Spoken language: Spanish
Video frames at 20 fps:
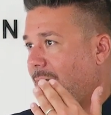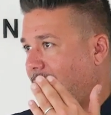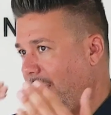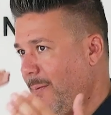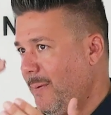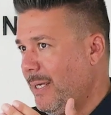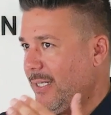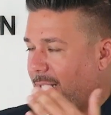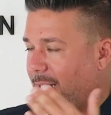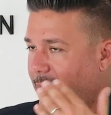
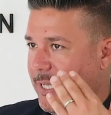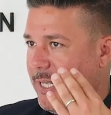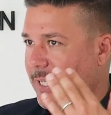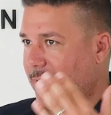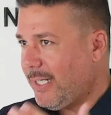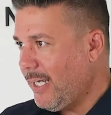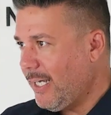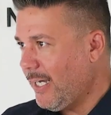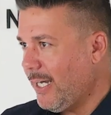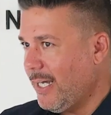qué
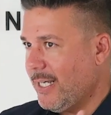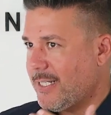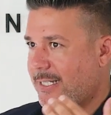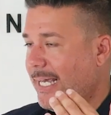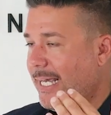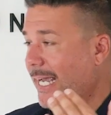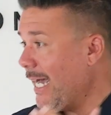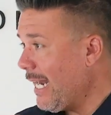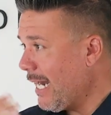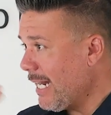mentalidad tengas,
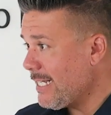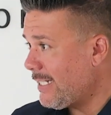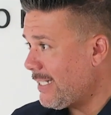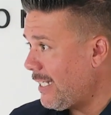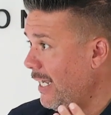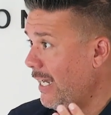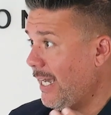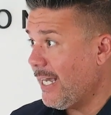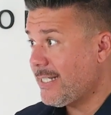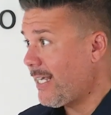qué ganas
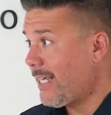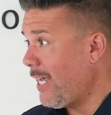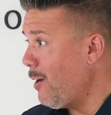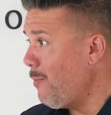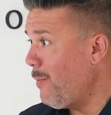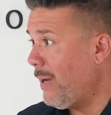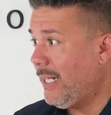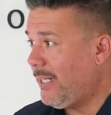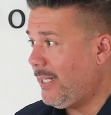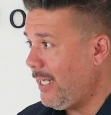tengas, qué
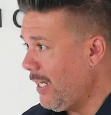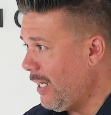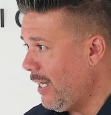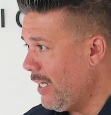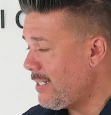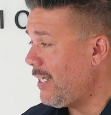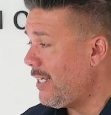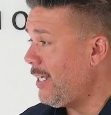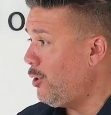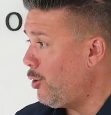hambre
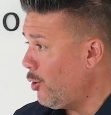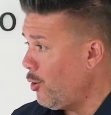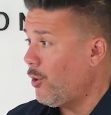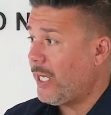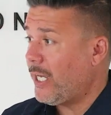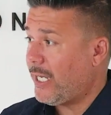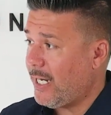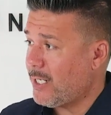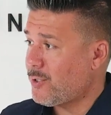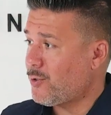tengas y todo
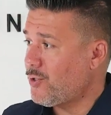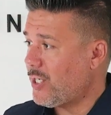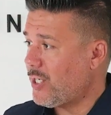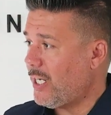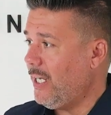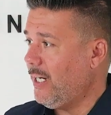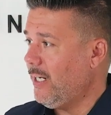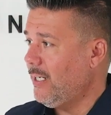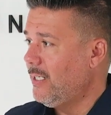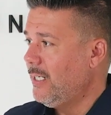lo que quieras
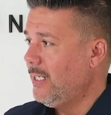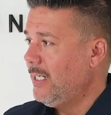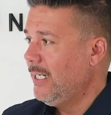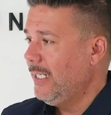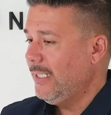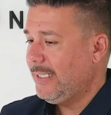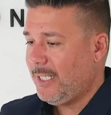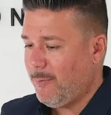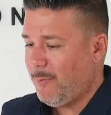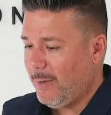conseguir,
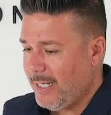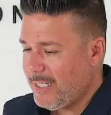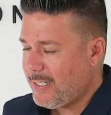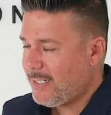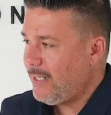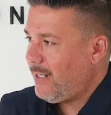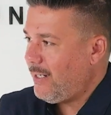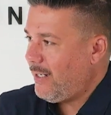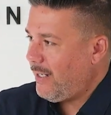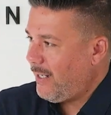te
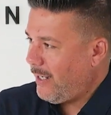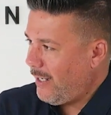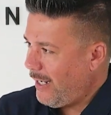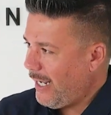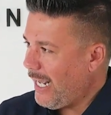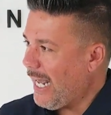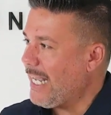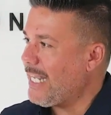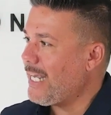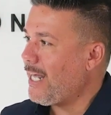vas
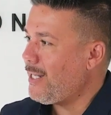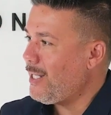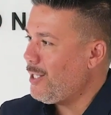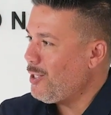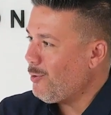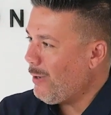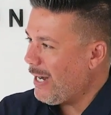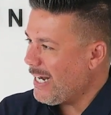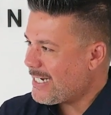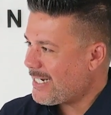eh,
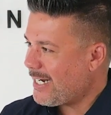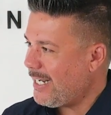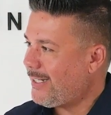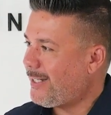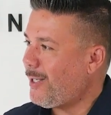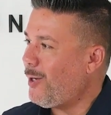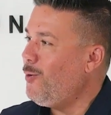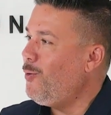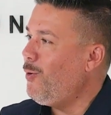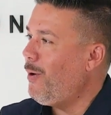añadiendo al
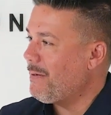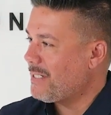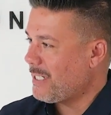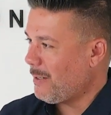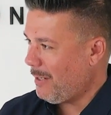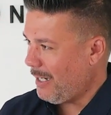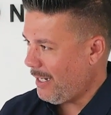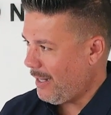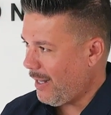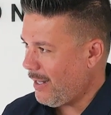set nuevas
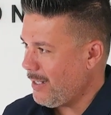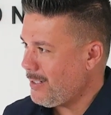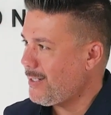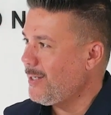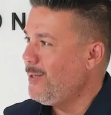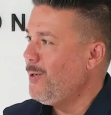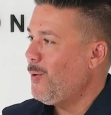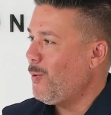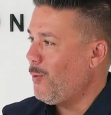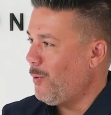
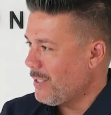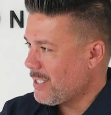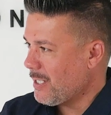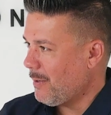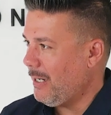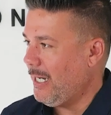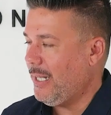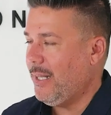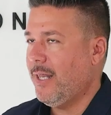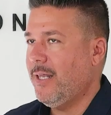habilidades, nuevas
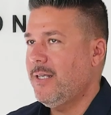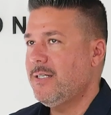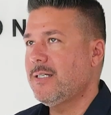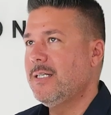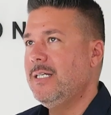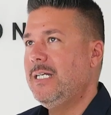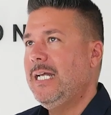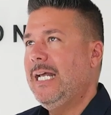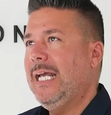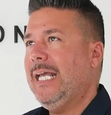habilidades.